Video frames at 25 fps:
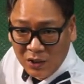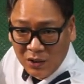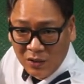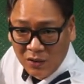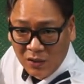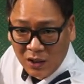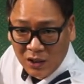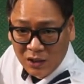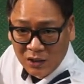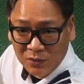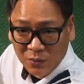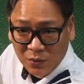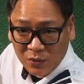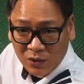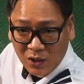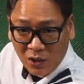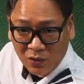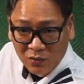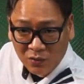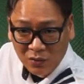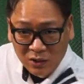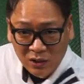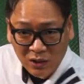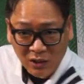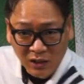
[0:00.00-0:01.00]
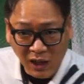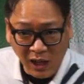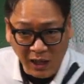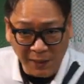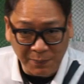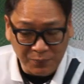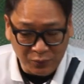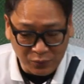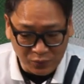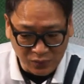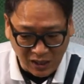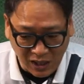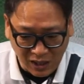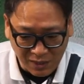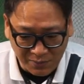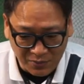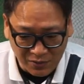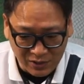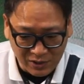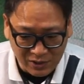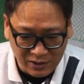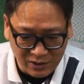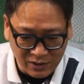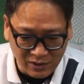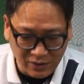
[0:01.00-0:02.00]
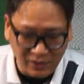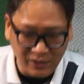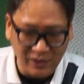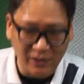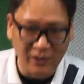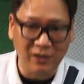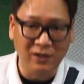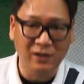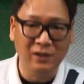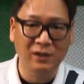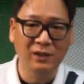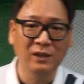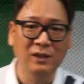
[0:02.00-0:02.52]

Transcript: 일어나지 못하고 이렇게 앞으로 가버리는 거예요.